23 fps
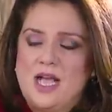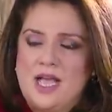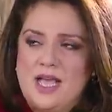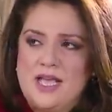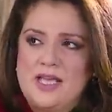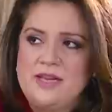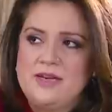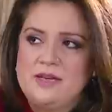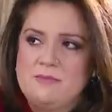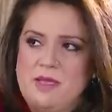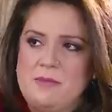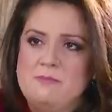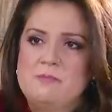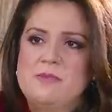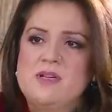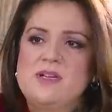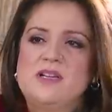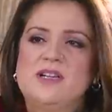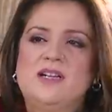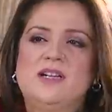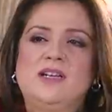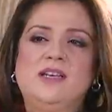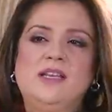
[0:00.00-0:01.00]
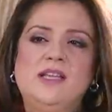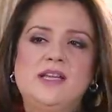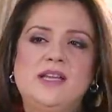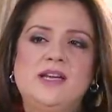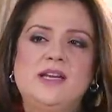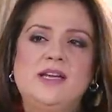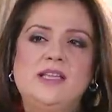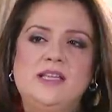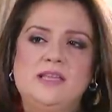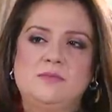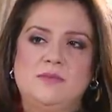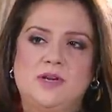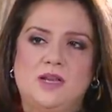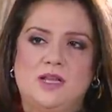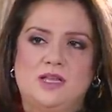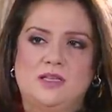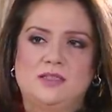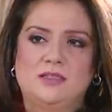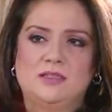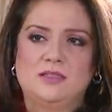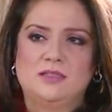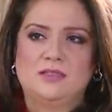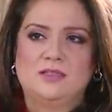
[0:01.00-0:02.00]
आई रिमेंबर क्लियरली
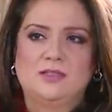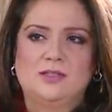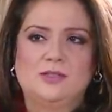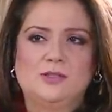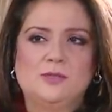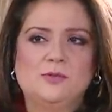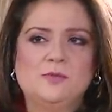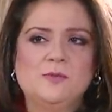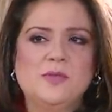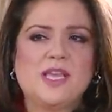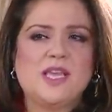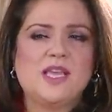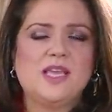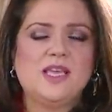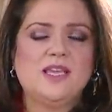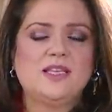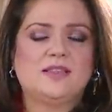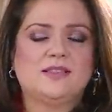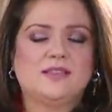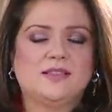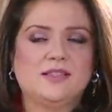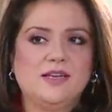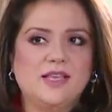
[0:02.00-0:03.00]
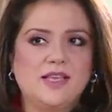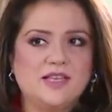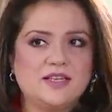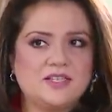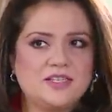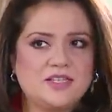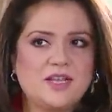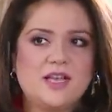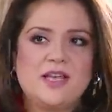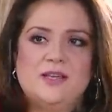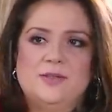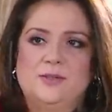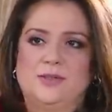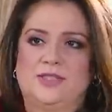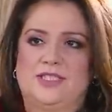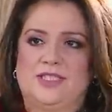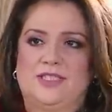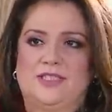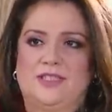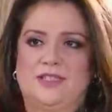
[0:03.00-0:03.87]
इमरान तुम इतने शाय होते